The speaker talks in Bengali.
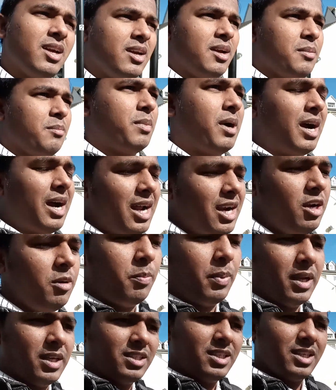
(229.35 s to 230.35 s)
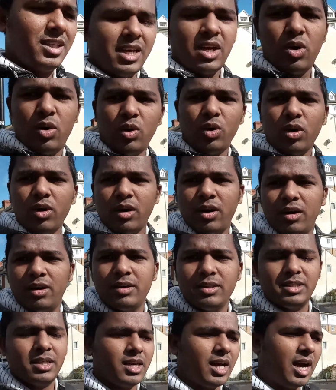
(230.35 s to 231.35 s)
বা আনপেইড যেটাই হোক
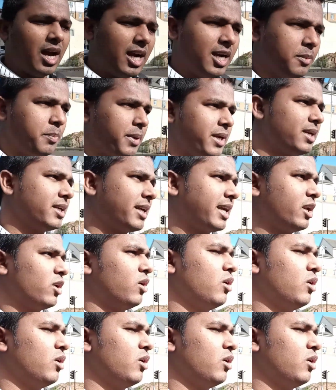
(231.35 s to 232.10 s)
যেটা আনপেইড কেন